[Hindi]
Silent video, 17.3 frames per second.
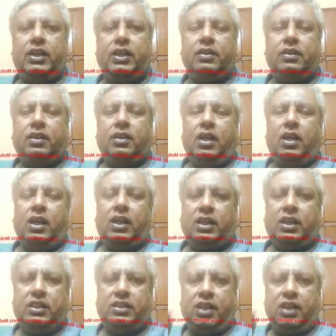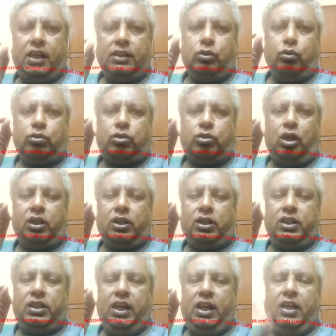हैं कितना दूर
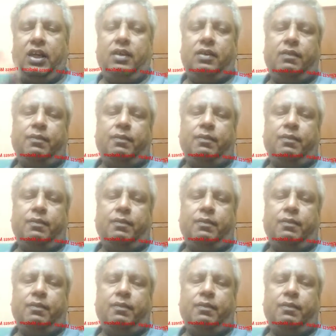तक ये